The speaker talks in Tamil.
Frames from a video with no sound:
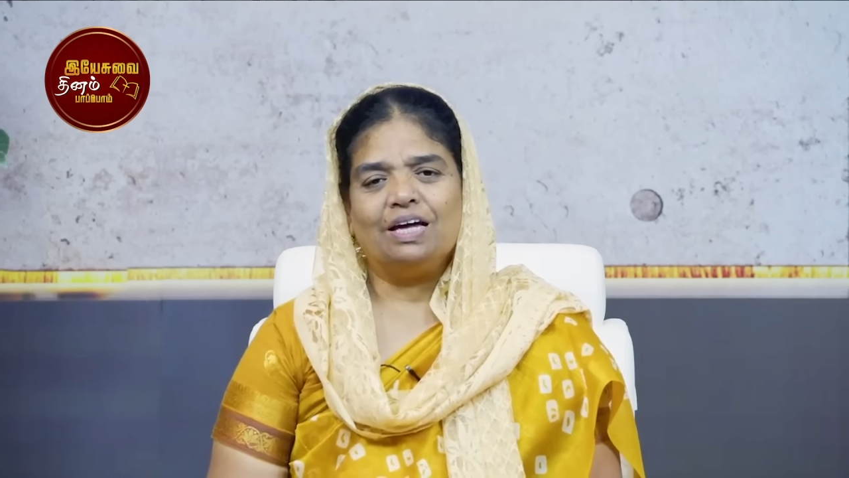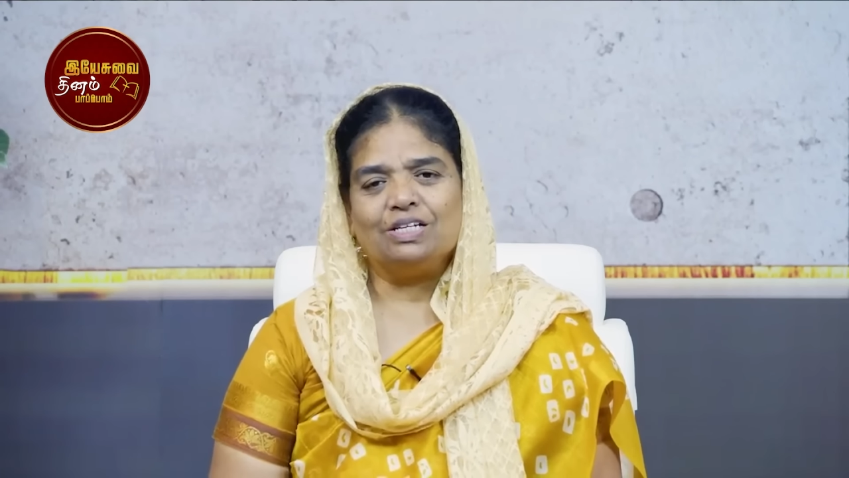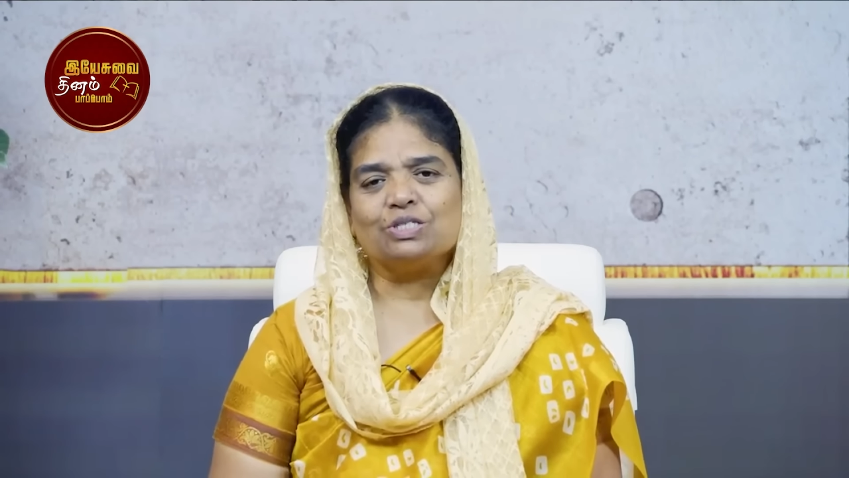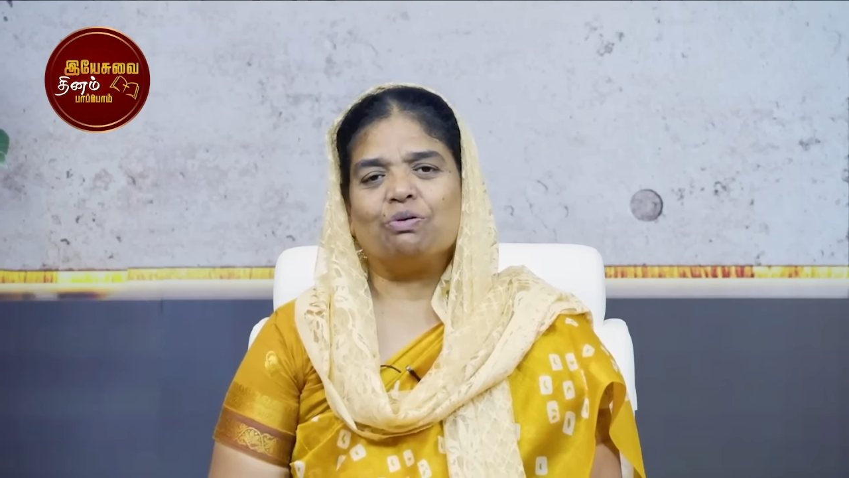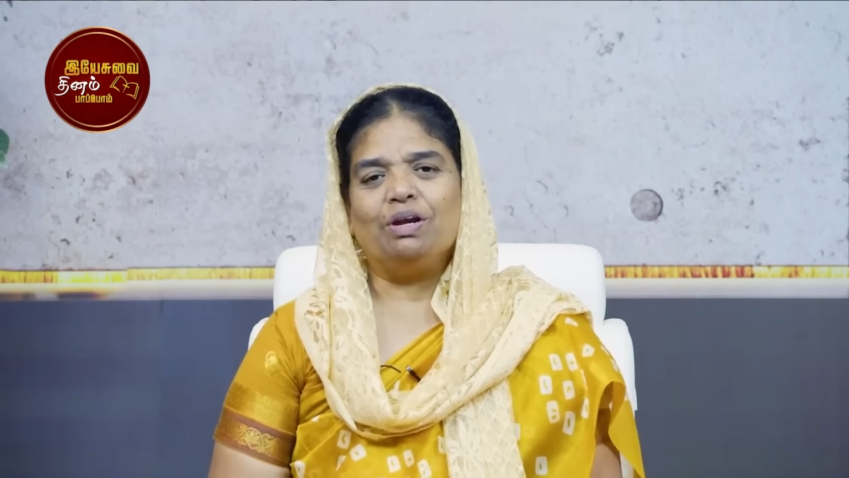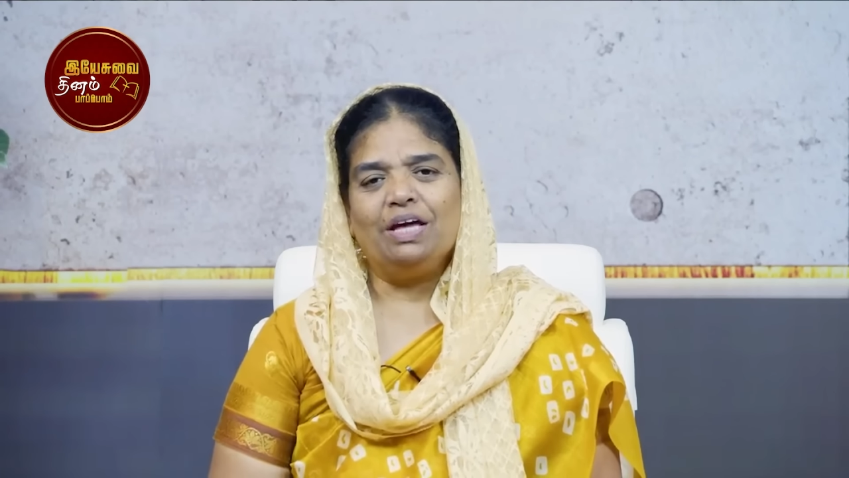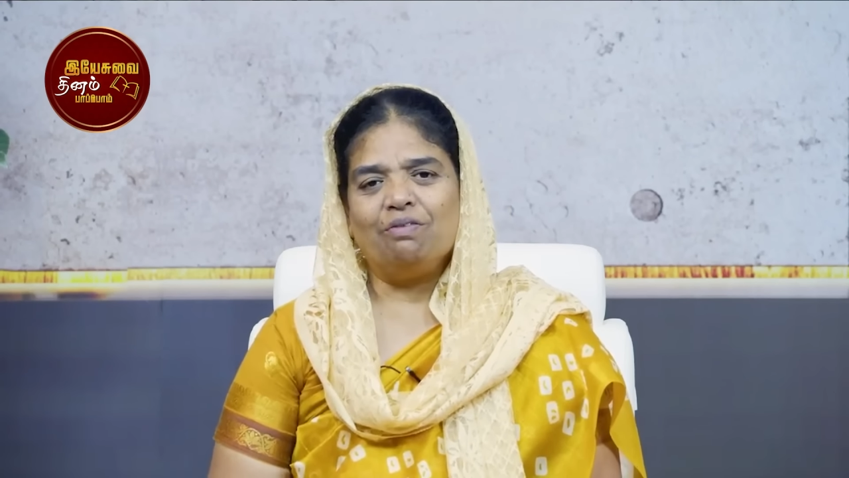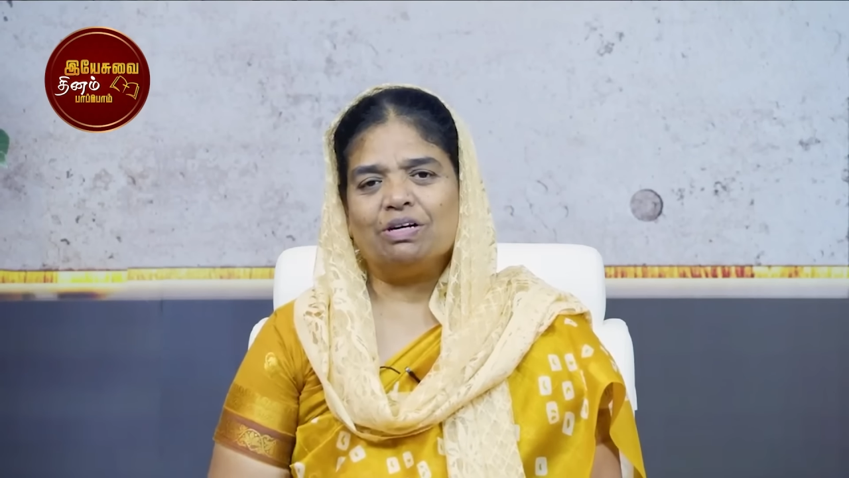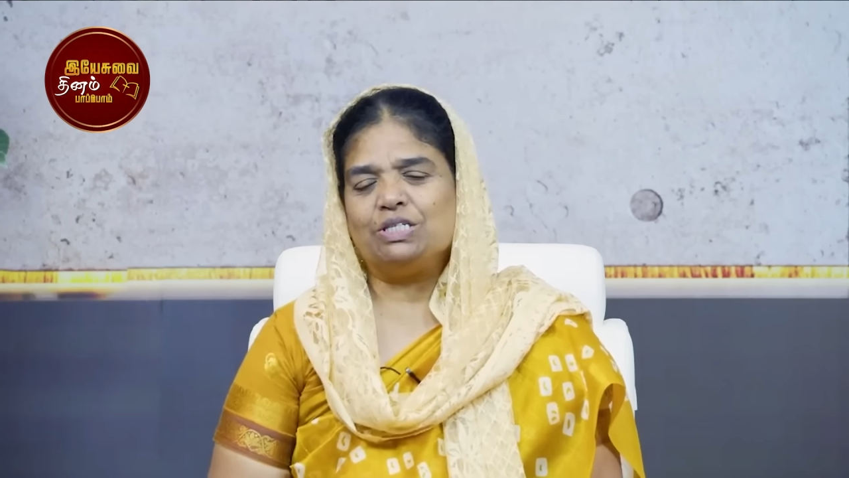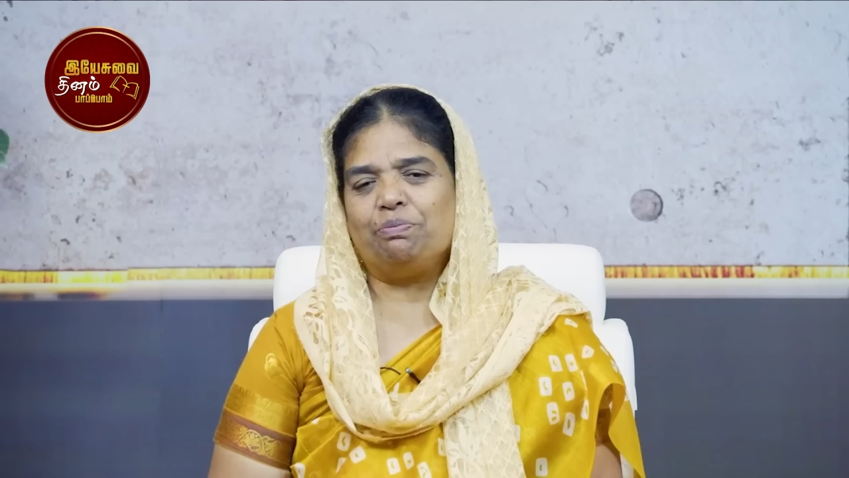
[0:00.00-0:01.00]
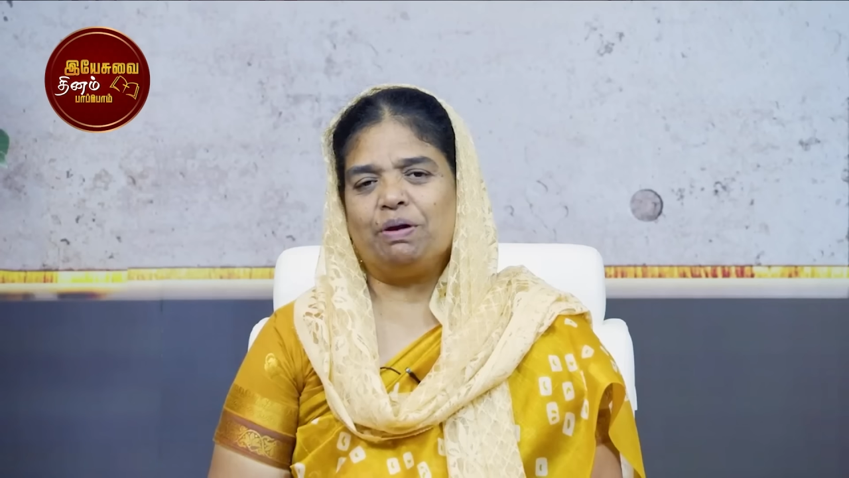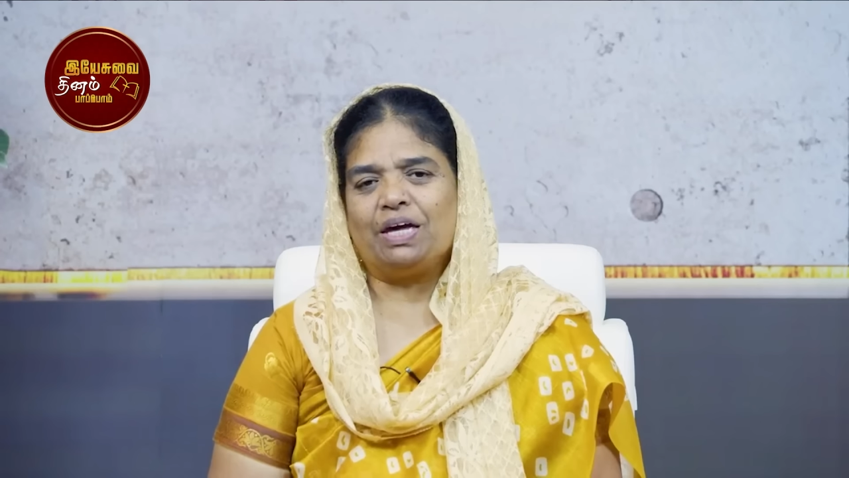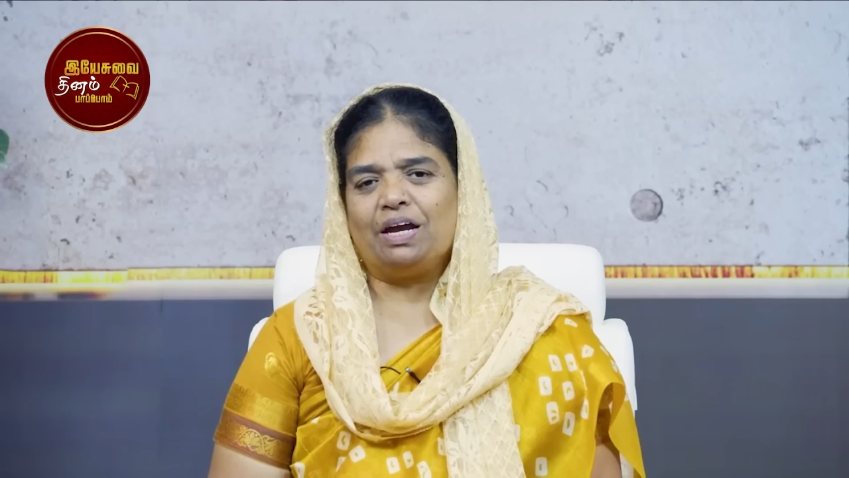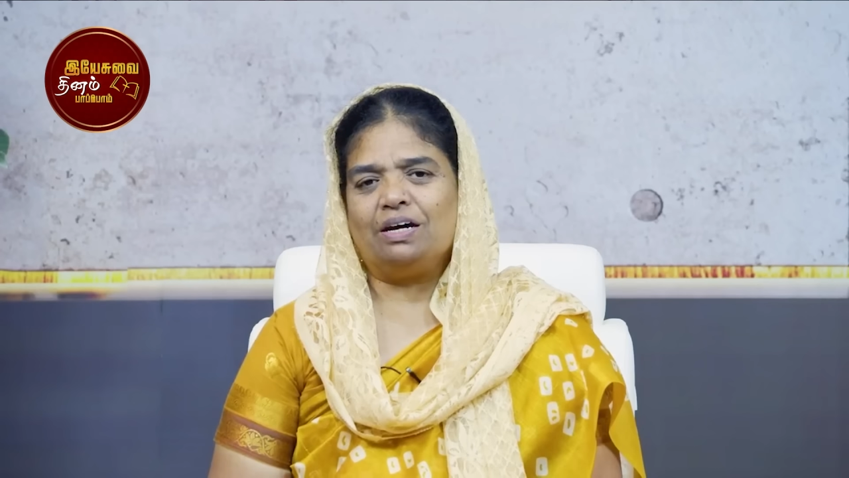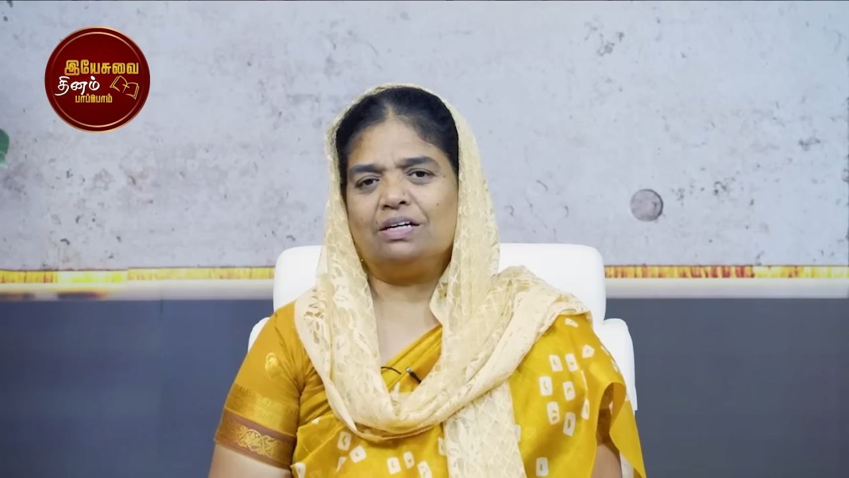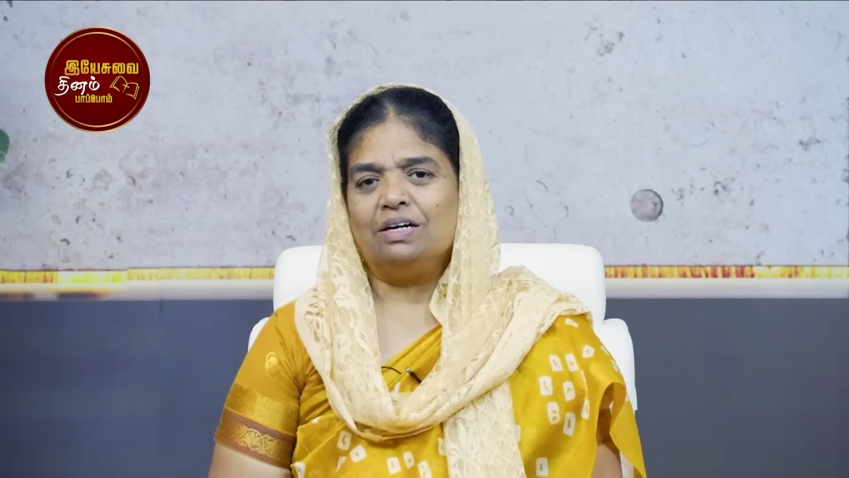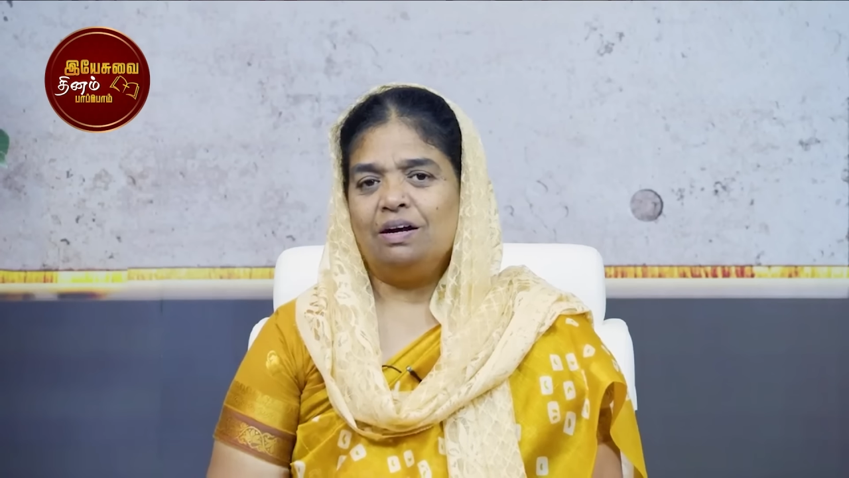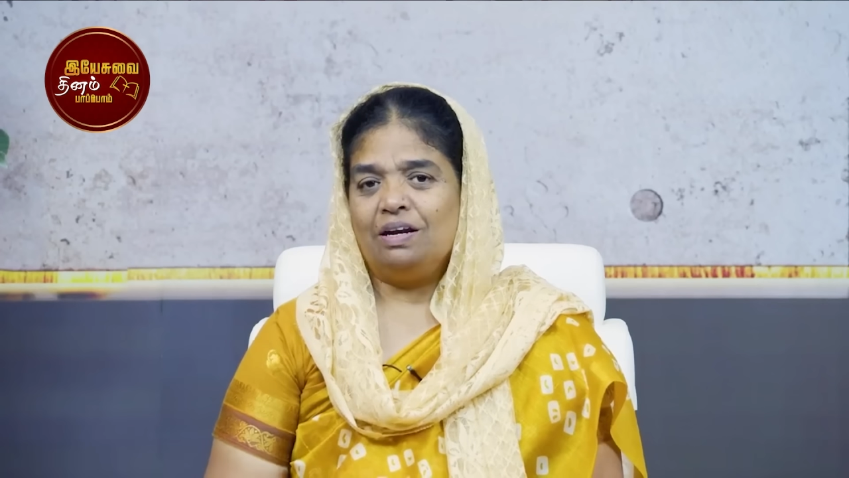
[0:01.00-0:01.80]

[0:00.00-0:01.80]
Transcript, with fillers: என்று சொல்லி அவர் ஜெபிக்கிறார்